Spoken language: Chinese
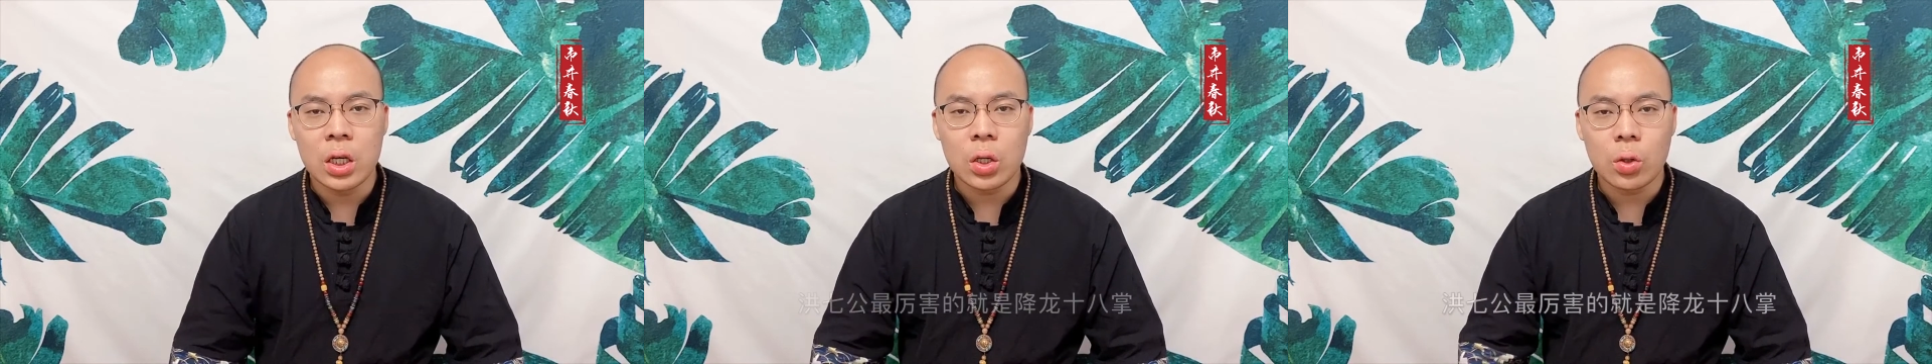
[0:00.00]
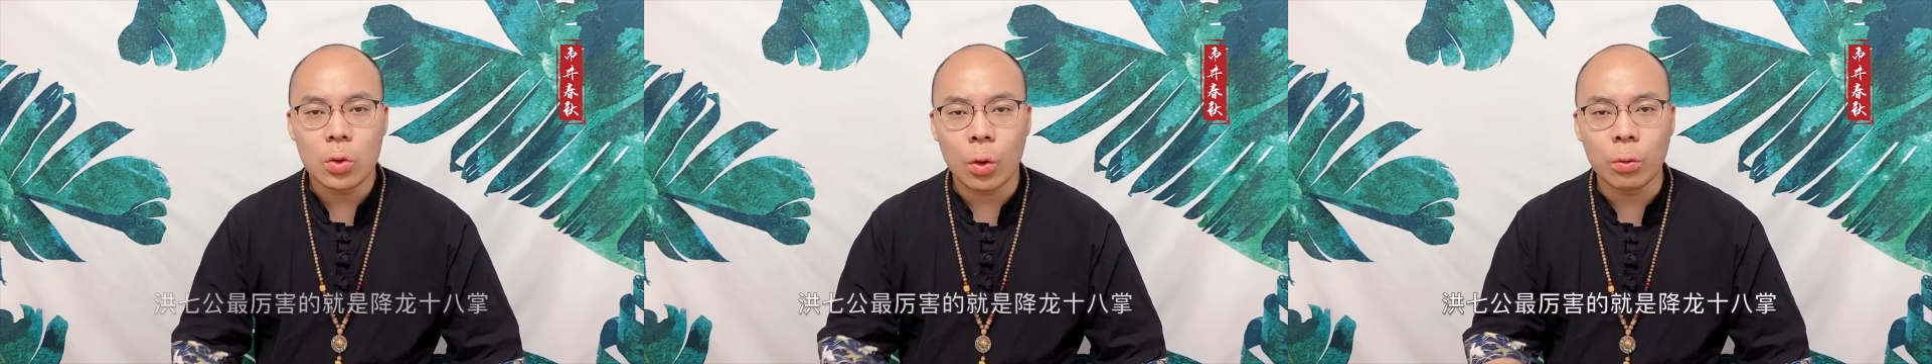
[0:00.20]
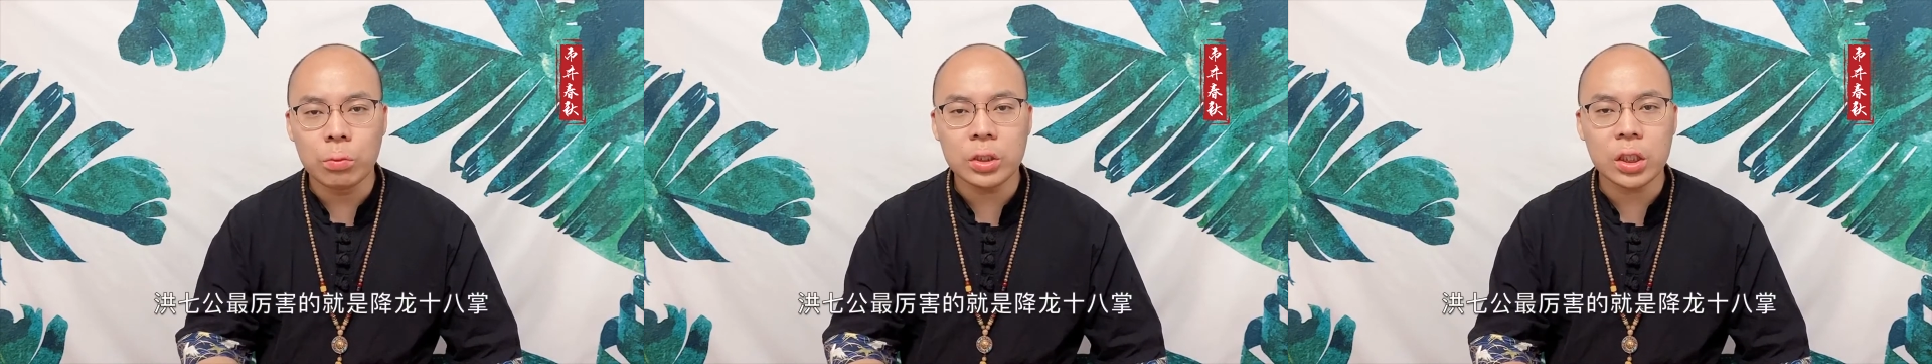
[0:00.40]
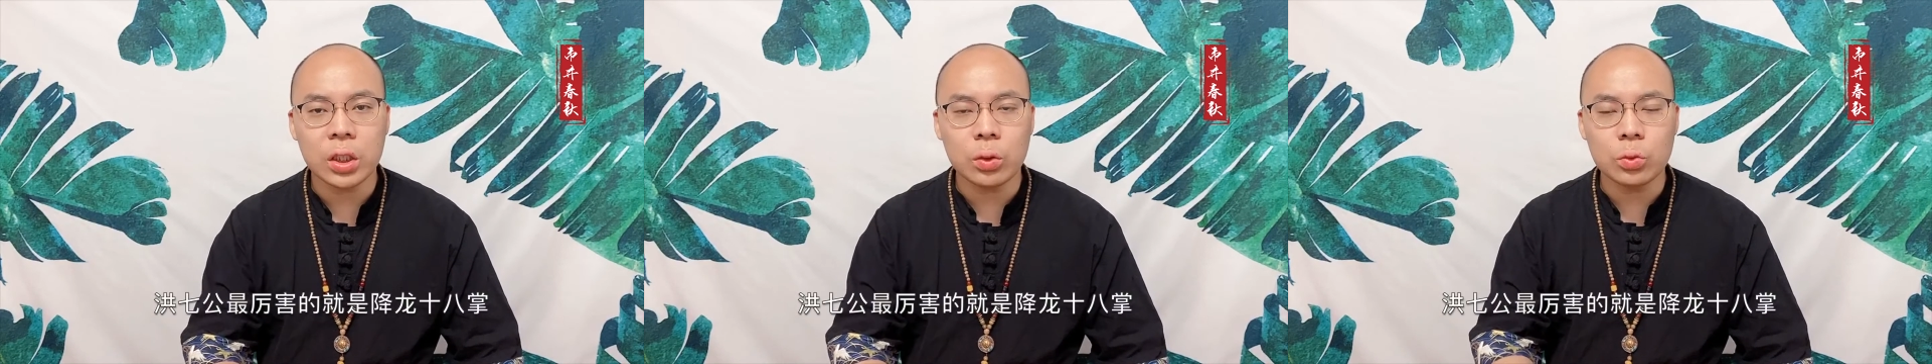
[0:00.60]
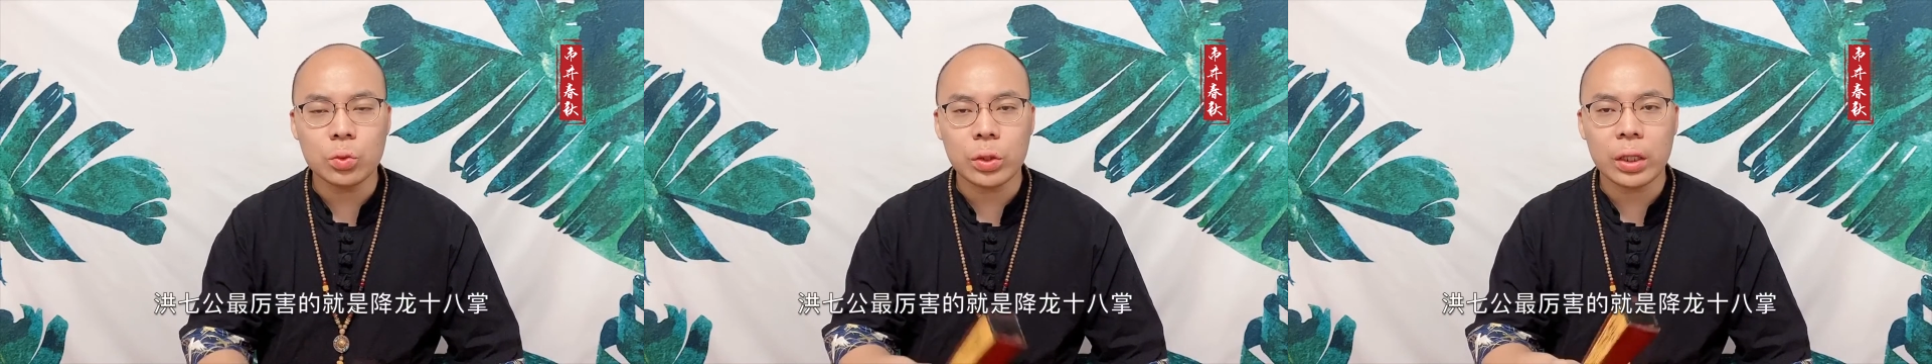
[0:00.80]
洪七
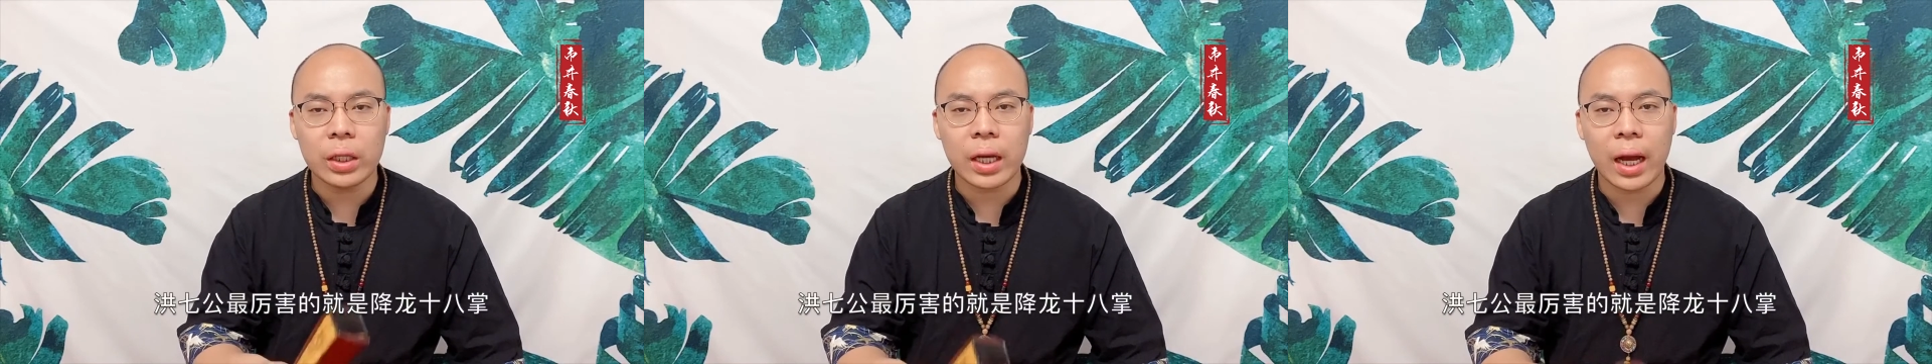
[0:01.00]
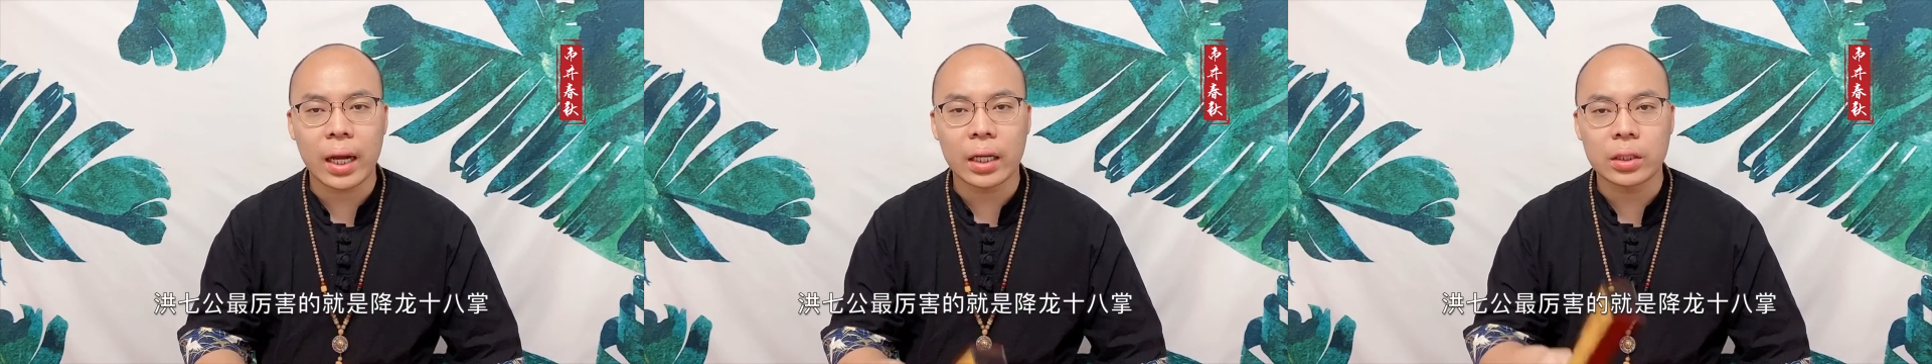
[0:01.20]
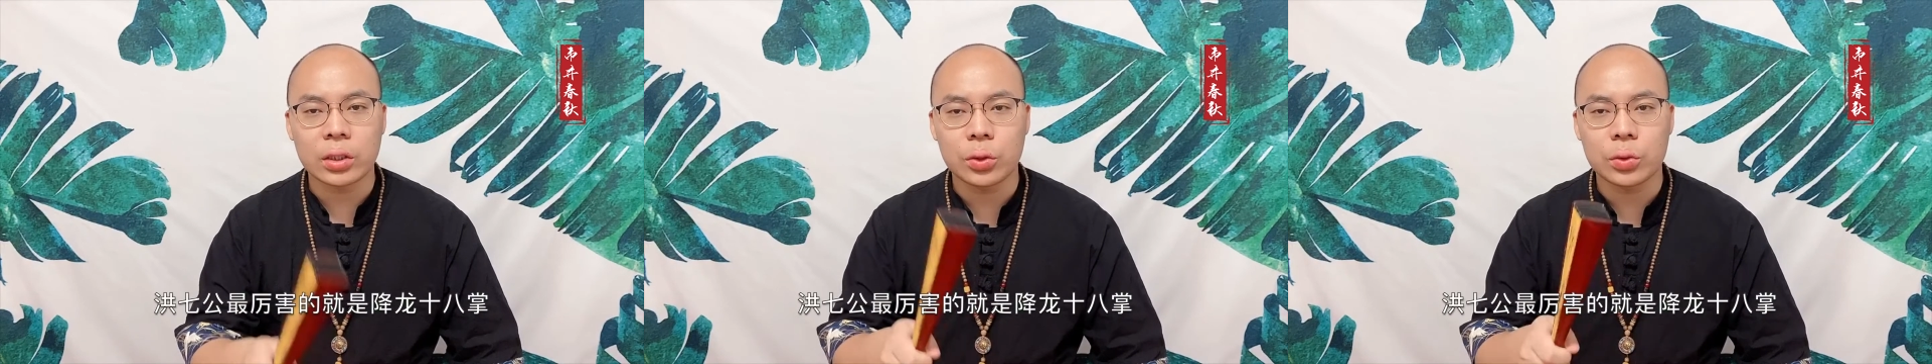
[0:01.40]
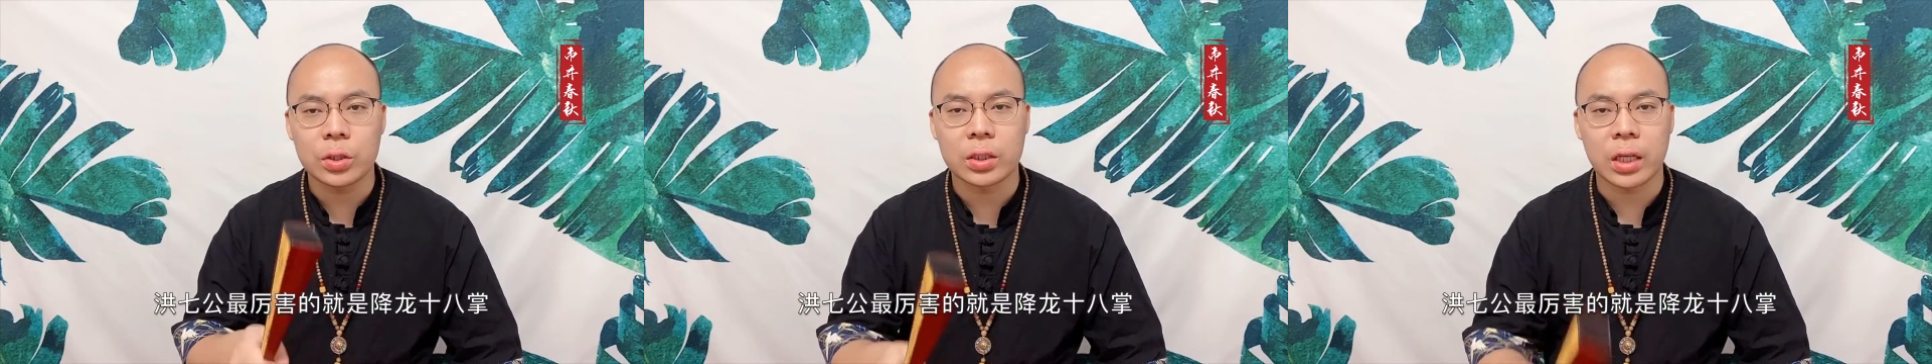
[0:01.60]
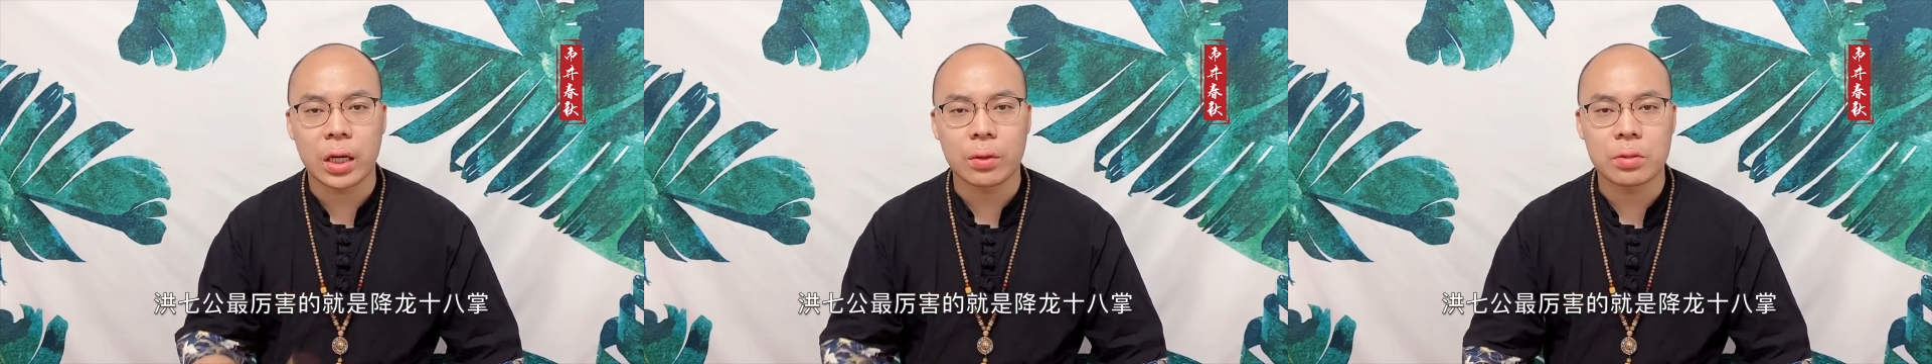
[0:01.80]
公最厉害的就是
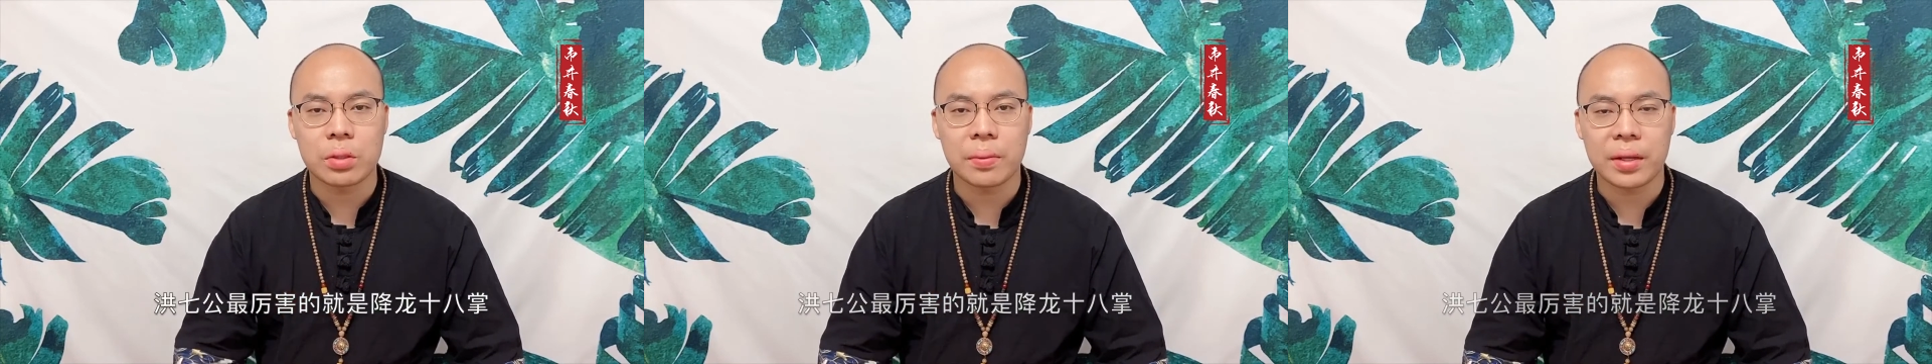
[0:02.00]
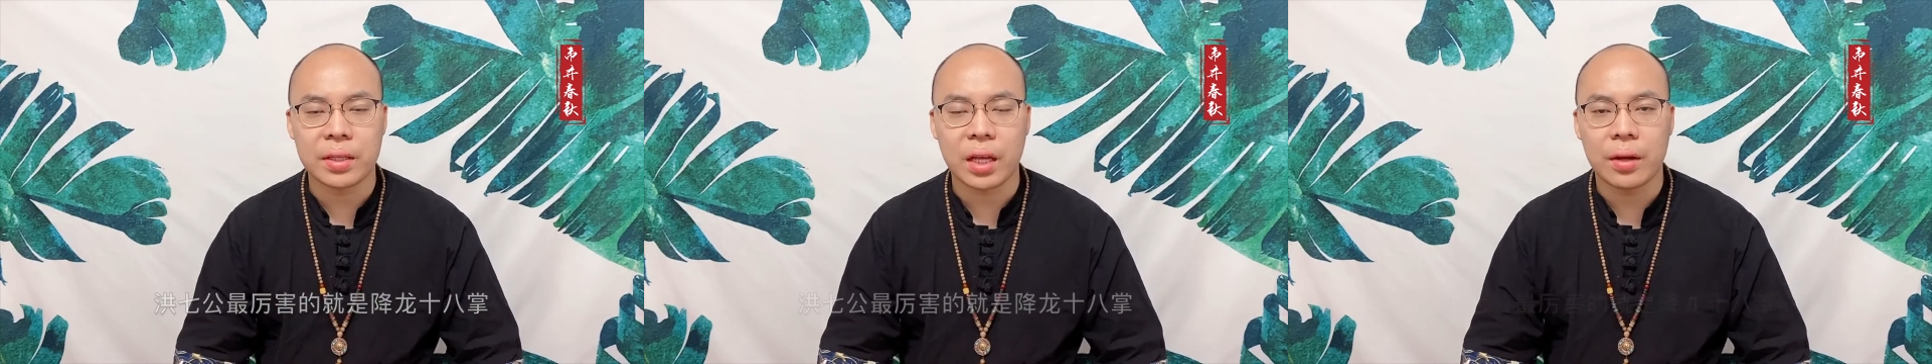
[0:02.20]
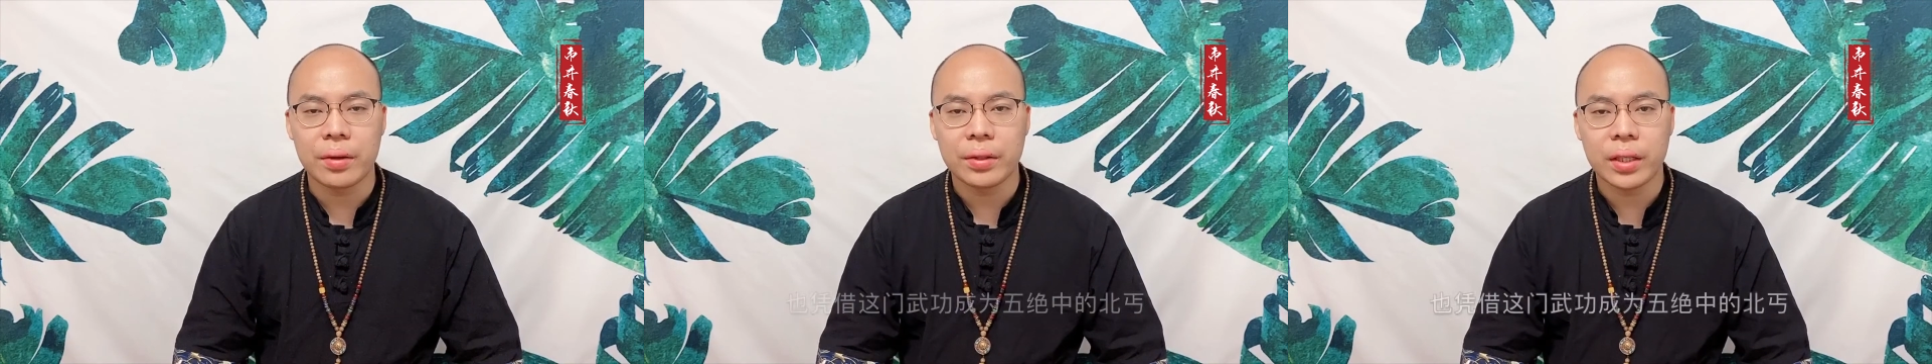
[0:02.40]
降龙十八掌，